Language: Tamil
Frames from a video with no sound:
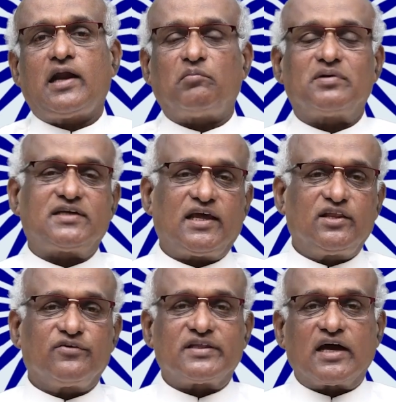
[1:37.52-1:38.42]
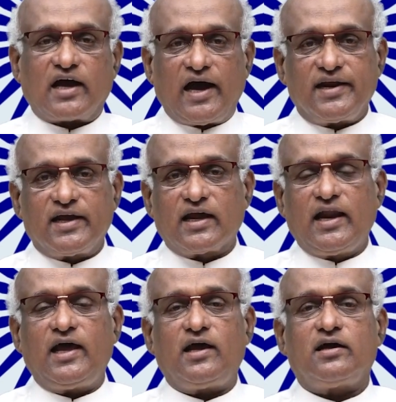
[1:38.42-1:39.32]
நாம் செய்து வந்த
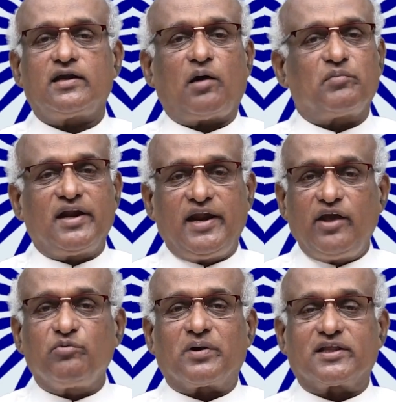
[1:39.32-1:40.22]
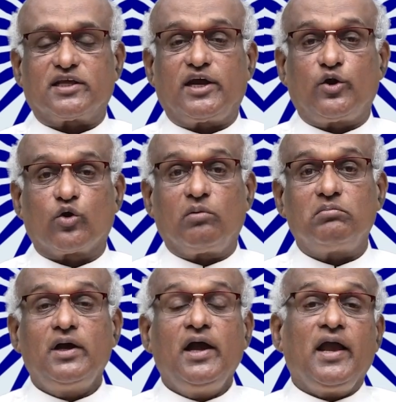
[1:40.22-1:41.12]
காரியங்களை நாம் நினைவுபடுத்துகின்றோம்
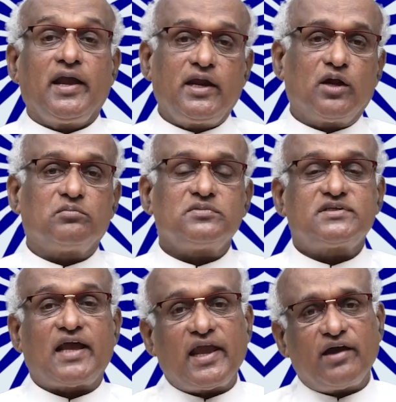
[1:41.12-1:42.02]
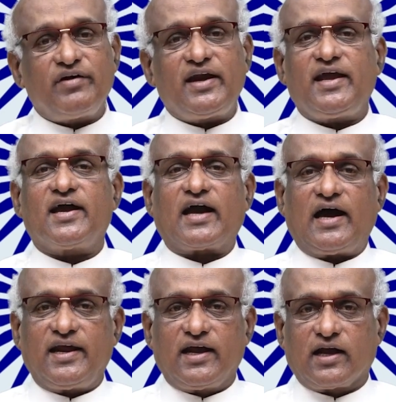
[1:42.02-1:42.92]
இன்னும் செய்ய வேண்டிய
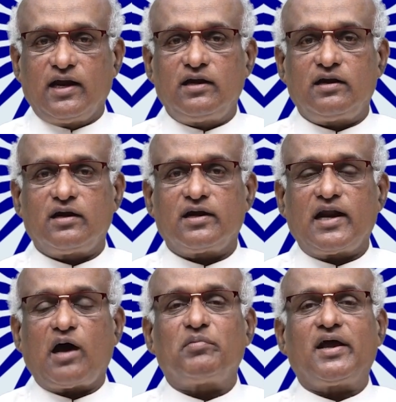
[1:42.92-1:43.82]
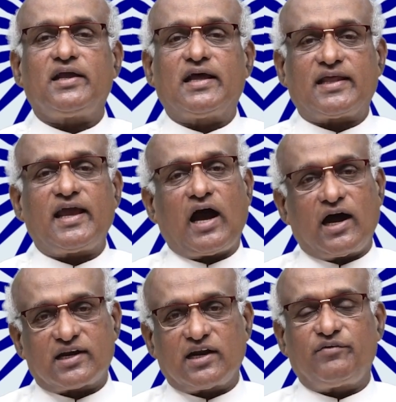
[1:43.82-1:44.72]
காரியங்கள் நாம் எதை
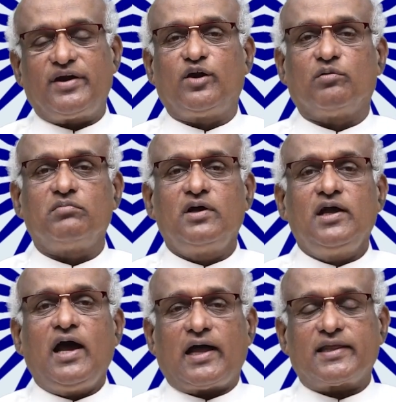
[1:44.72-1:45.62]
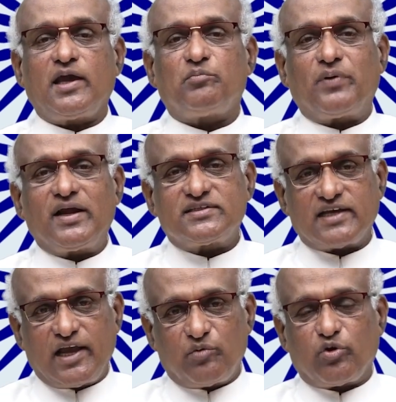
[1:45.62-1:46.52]
ஆற்ற வேண்டும் அதை எப்படி
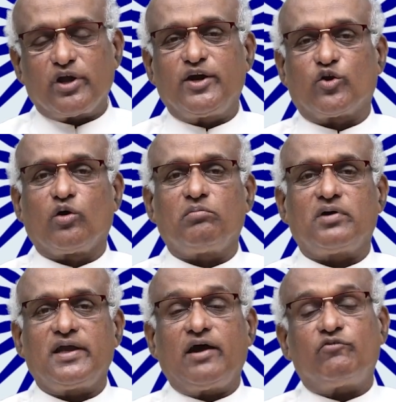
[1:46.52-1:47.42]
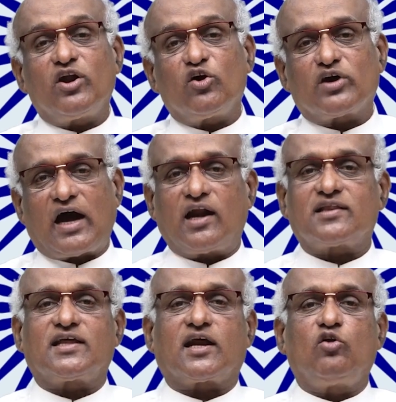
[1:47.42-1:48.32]
செய்ய போகின்றோம் எவ்வளவு
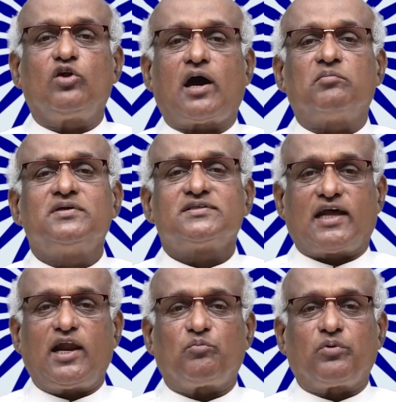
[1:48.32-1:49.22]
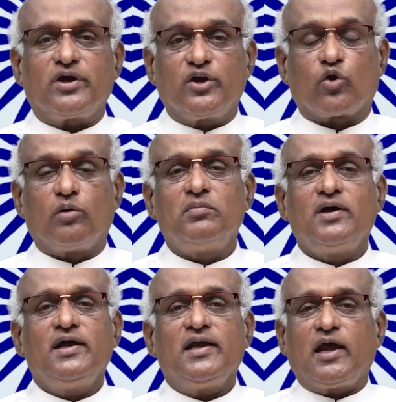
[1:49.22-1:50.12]
காலத்திற்குள் நாம் செல்லப் போகின்றோம்
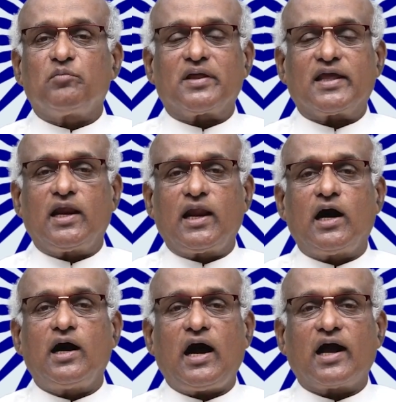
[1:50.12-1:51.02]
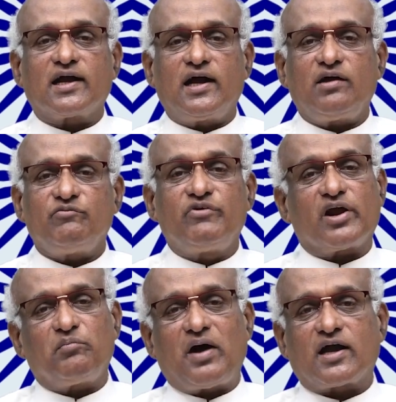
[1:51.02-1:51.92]
என்பதையெல்லாம் அங்கே
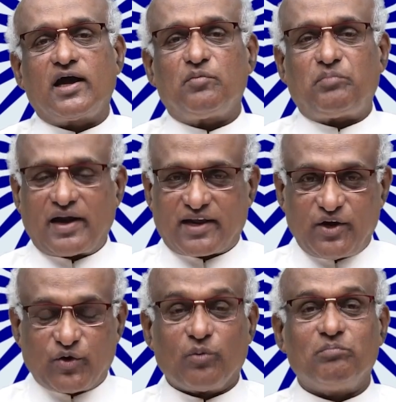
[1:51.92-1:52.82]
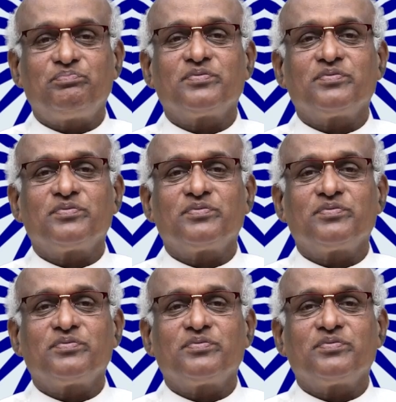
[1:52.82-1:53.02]
விவரமாக பார்க்கின்றோம்